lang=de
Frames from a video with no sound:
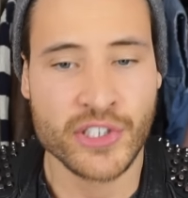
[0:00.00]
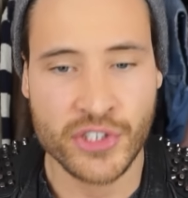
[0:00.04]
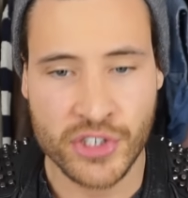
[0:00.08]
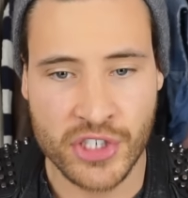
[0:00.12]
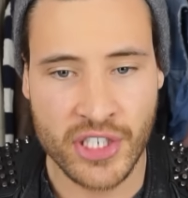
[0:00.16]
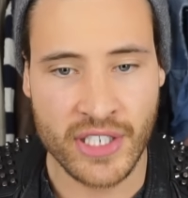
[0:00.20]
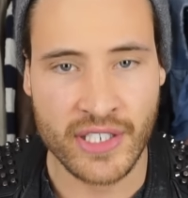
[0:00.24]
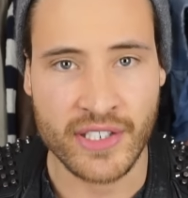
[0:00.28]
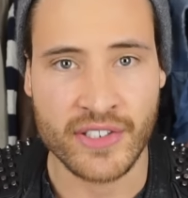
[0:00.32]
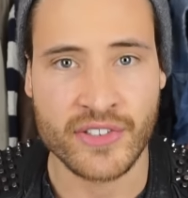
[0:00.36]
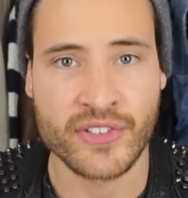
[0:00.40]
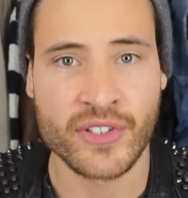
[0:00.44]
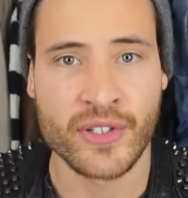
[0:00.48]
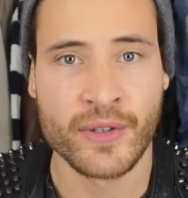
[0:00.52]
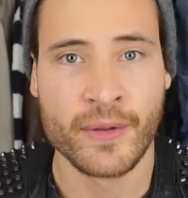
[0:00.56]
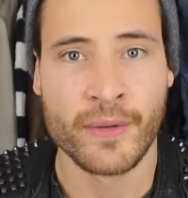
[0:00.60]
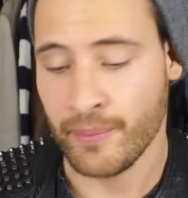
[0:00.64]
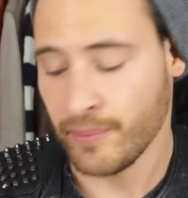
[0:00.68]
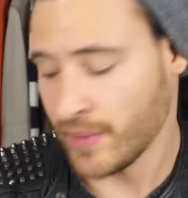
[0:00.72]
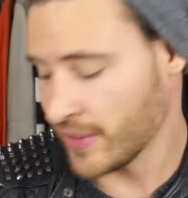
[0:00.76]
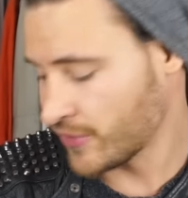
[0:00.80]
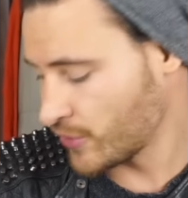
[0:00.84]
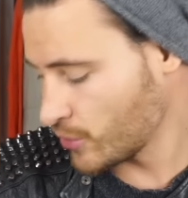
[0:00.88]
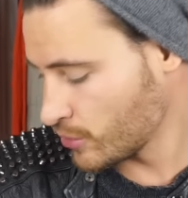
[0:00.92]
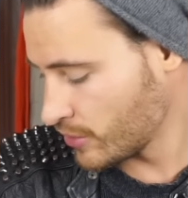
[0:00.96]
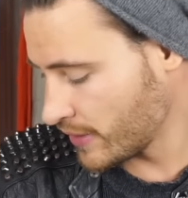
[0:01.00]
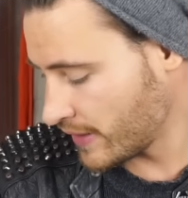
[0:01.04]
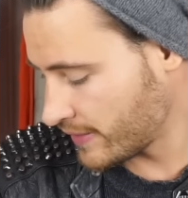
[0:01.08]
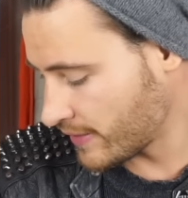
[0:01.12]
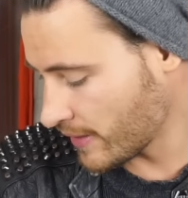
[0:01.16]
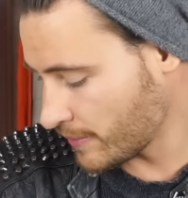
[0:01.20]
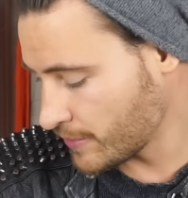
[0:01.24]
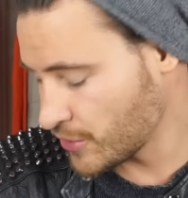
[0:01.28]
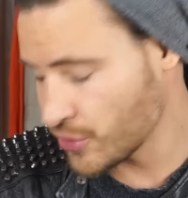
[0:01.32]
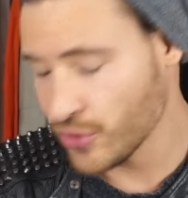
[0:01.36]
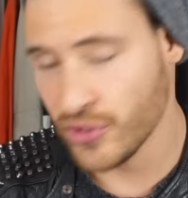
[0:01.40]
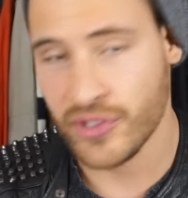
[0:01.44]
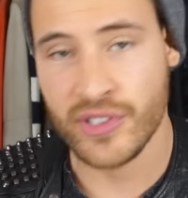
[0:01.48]
Chillig. Ähm, Achso, jetzt
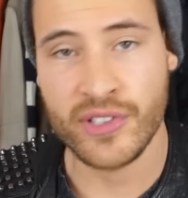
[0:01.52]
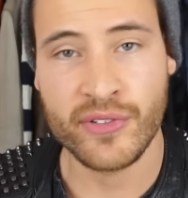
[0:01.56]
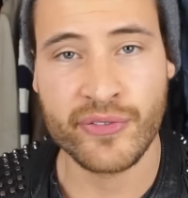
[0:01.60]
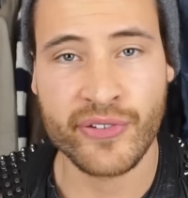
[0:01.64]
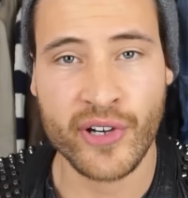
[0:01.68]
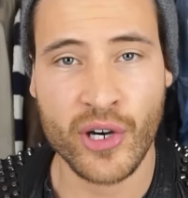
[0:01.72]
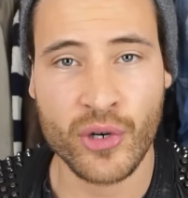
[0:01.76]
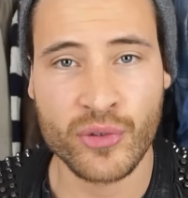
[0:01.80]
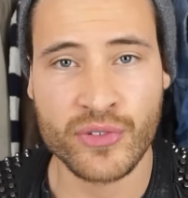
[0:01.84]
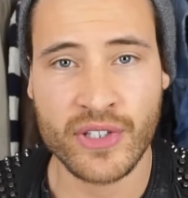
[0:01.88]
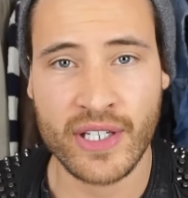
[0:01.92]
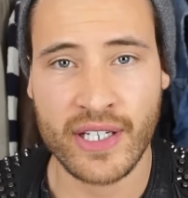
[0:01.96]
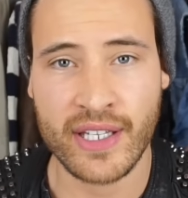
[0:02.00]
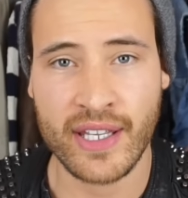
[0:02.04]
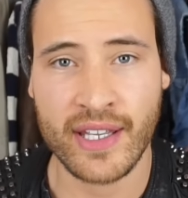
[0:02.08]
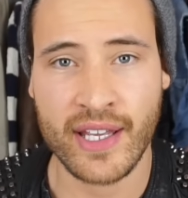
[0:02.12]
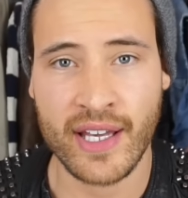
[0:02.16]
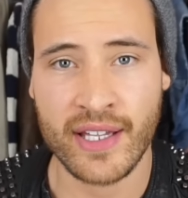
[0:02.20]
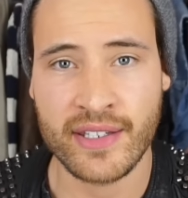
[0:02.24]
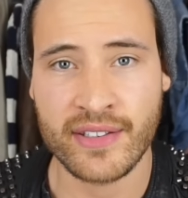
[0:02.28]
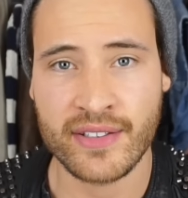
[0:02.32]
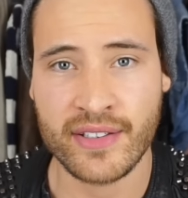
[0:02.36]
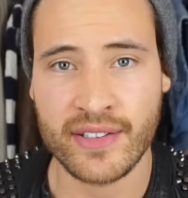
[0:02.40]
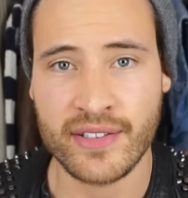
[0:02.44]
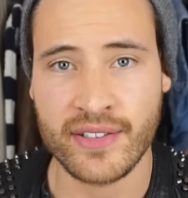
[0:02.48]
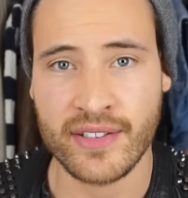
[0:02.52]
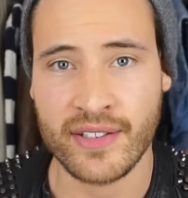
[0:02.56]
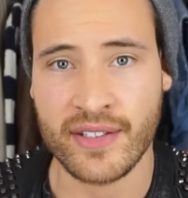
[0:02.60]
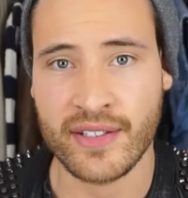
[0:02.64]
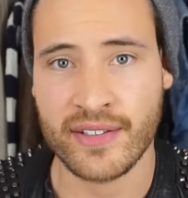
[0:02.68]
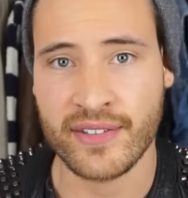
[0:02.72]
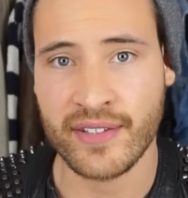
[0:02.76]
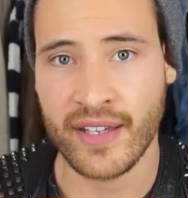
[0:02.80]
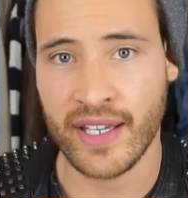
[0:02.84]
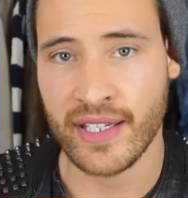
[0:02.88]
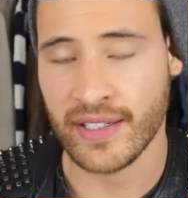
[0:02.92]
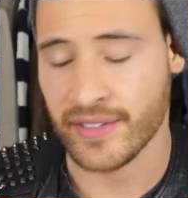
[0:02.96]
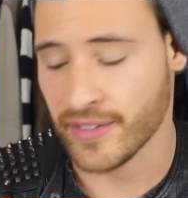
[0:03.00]
habe ich euch die Frauenjacke gar nicht richtig
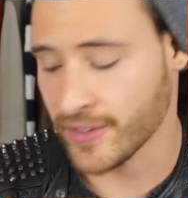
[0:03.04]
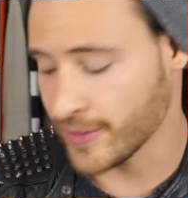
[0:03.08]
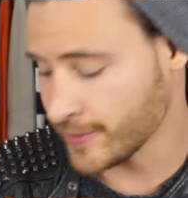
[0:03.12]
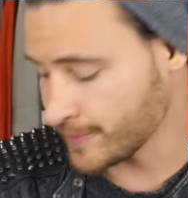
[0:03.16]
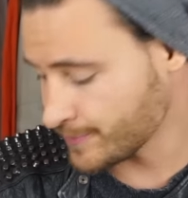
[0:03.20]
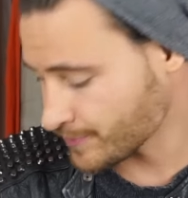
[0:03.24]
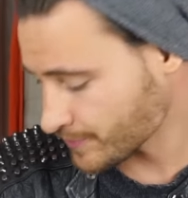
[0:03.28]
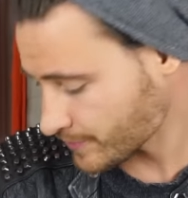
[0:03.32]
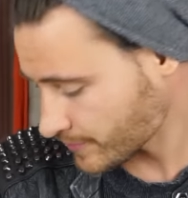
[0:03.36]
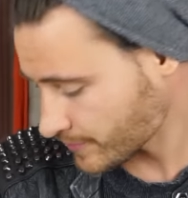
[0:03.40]
gezeigt, ne?